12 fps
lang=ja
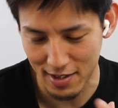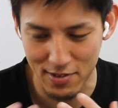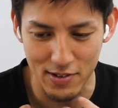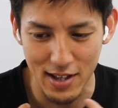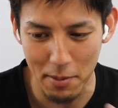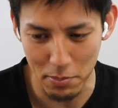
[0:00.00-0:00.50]

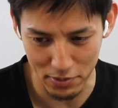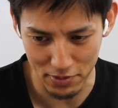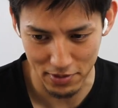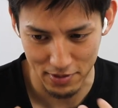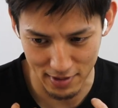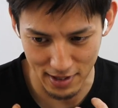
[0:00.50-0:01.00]
そういうタイプ
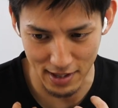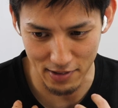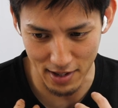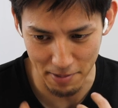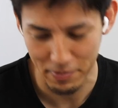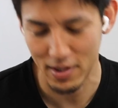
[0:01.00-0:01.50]
なんだ
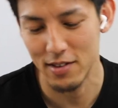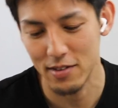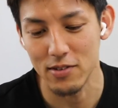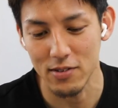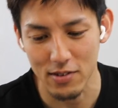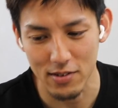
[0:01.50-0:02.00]
よね。そう